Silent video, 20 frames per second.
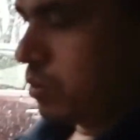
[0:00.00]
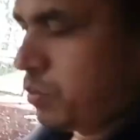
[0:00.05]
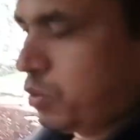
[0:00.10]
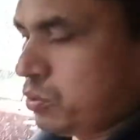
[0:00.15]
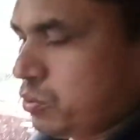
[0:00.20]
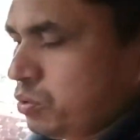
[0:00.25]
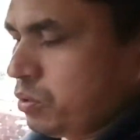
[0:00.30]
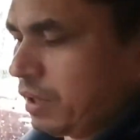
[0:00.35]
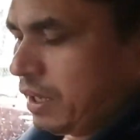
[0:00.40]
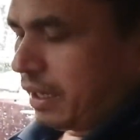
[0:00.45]

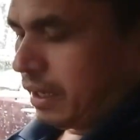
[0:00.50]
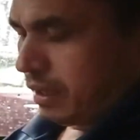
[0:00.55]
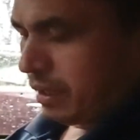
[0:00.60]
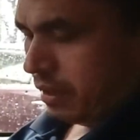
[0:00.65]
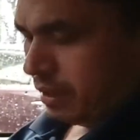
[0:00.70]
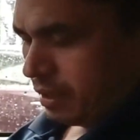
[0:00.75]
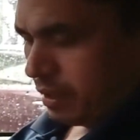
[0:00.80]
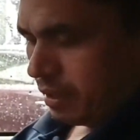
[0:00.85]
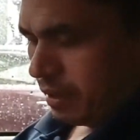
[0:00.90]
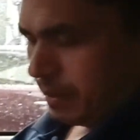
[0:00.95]
বন্ধুরা
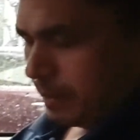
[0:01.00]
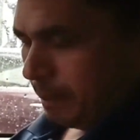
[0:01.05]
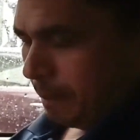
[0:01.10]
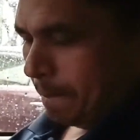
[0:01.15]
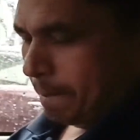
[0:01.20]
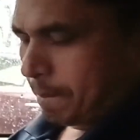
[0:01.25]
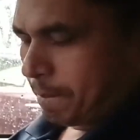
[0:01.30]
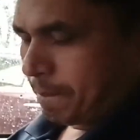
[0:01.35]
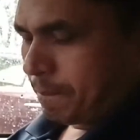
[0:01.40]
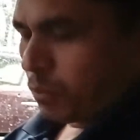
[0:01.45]

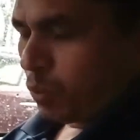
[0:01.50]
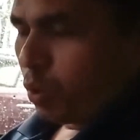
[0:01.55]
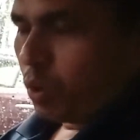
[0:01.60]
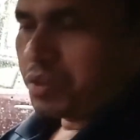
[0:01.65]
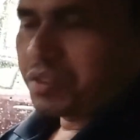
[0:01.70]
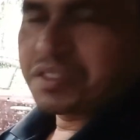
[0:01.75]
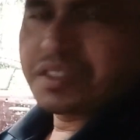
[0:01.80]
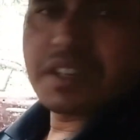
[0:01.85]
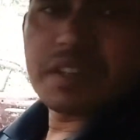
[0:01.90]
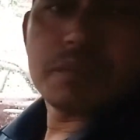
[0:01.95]

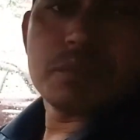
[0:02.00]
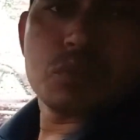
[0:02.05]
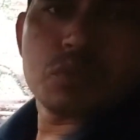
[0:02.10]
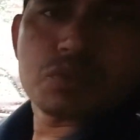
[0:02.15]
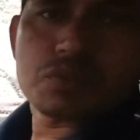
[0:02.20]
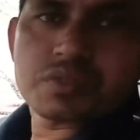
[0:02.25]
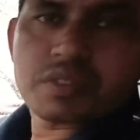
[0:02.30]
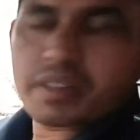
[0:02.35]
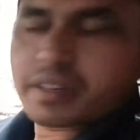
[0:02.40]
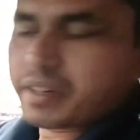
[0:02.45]
ককটেন
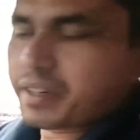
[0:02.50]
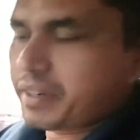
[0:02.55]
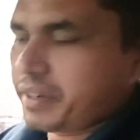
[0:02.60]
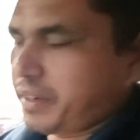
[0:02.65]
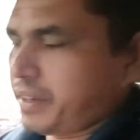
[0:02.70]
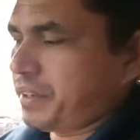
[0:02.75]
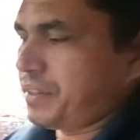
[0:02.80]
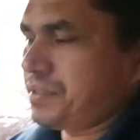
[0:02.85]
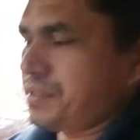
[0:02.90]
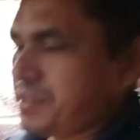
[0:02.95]
বুস্টারের
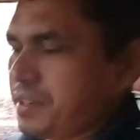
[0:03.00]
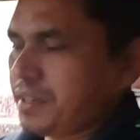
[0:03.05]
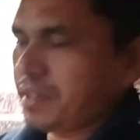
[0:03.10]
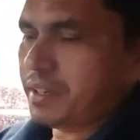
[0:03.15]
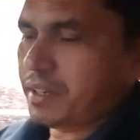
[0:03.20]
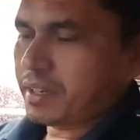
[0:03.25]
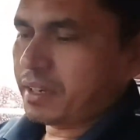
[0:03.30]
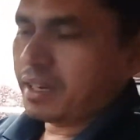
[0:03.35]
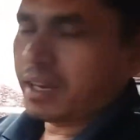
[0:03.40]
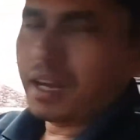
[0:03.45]
এই যে
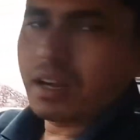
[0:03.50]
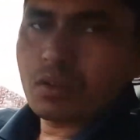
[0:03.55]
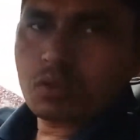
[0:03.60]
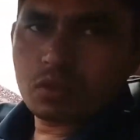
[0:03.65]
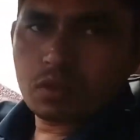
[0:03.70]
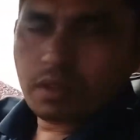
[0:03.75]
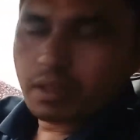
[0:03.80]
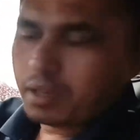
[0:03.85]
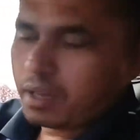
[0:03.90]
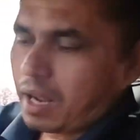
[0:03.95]

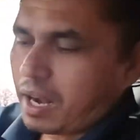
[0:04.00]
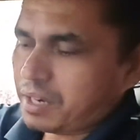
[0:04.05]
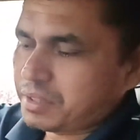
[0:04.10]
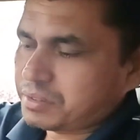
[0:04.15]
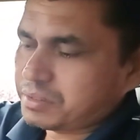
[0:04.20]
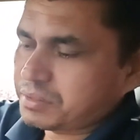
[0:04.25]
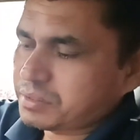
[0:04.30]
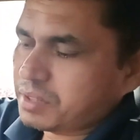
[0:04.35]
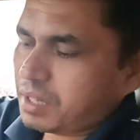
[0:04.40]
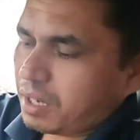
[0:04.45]

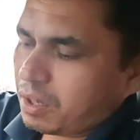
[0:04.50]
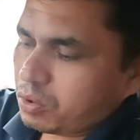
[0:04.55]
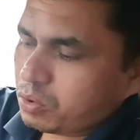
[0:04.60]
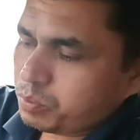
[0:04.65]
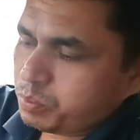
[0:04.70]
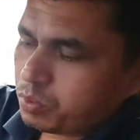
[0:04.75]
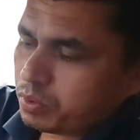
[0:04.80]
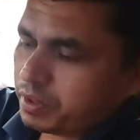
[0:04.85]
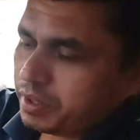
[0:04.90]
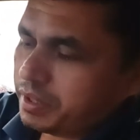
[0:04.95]
কার্ডটা
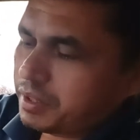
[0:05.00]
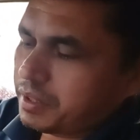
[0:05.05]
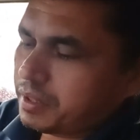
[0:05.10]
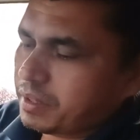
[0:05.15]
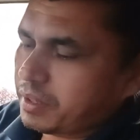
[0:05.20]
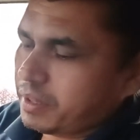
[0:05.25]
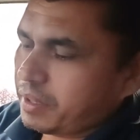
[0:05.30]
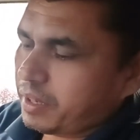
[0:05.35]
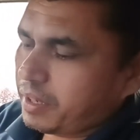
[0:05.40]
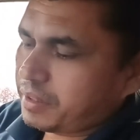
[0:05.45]
উপরের
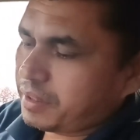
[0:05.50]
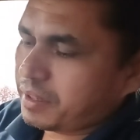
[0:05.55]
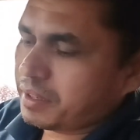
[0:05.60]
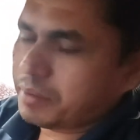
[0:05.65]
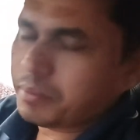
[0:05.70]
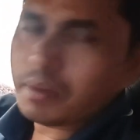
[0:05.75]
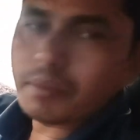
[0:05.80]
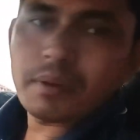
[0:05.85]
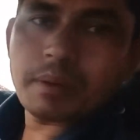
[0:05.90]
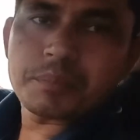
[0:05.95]
এটা
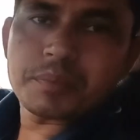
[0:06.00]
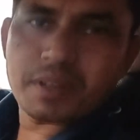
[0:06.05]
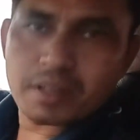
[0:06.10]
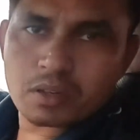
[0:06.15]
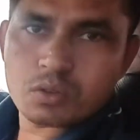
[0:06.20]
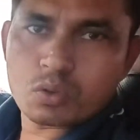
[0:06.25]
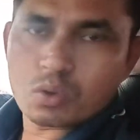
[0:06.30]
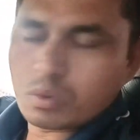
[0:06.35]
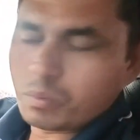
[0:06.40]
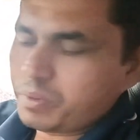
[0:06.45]
কিভাবে আপনারা
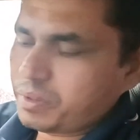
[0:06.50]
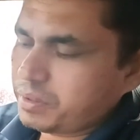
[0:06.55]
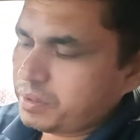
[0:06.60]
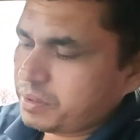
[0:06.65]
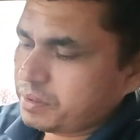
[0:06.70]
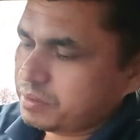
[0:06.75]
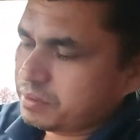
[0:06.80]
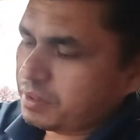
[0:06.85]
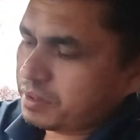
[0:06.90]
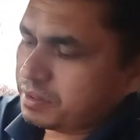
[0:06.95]
খুলবেন
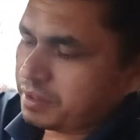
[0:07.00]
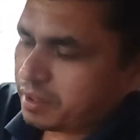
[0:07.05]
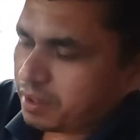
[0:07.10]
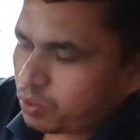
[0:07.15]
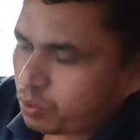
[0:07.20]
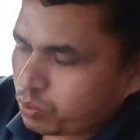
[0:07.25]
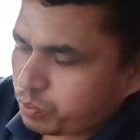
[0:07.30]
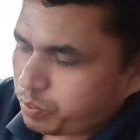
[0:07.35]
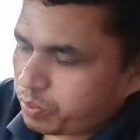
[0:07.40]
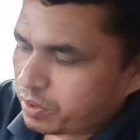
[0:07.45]
জাস্ট এটা
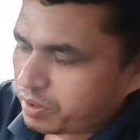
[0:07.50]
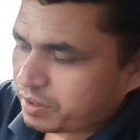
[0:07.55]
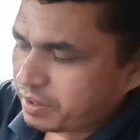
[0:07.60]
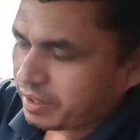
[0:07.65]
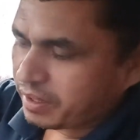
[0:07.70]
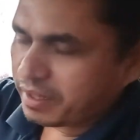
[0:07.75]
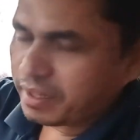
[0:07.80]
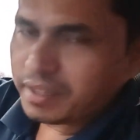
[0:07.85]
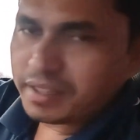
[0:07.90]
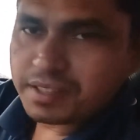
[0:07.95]
উপর
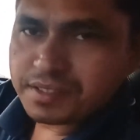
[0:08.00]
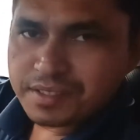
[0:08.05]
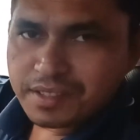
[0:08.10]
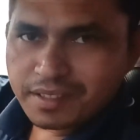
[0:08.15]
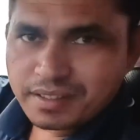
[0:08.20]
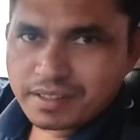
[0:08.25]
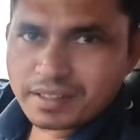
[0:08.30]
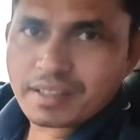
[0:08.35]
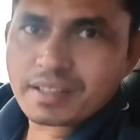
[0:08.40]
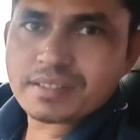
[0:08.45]
থেকে নিচের
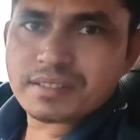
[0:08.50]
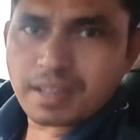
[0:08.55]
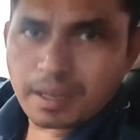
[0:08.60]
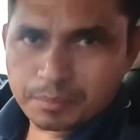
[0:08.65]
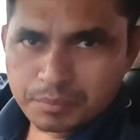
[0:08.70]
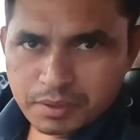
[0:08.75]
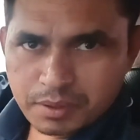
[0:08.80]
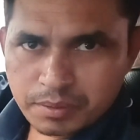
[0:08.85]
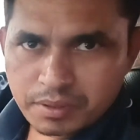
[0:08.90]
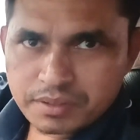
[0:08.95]
দিকে চাপ
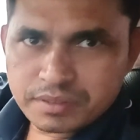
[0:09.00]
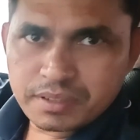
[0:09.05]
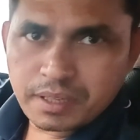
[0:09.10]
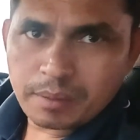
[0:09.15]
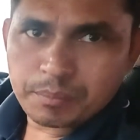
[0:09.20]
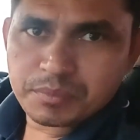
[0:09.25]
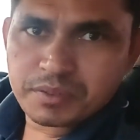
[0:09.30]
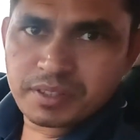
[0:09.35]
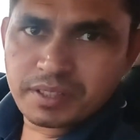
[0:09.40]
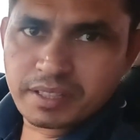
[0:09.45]
দিবেন
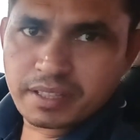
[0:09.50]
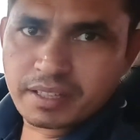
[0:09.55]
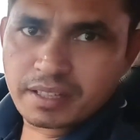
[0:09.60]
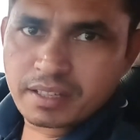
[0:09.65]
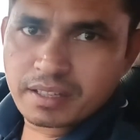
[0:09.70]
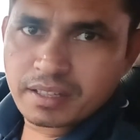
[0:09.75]
চাপ দিয়ে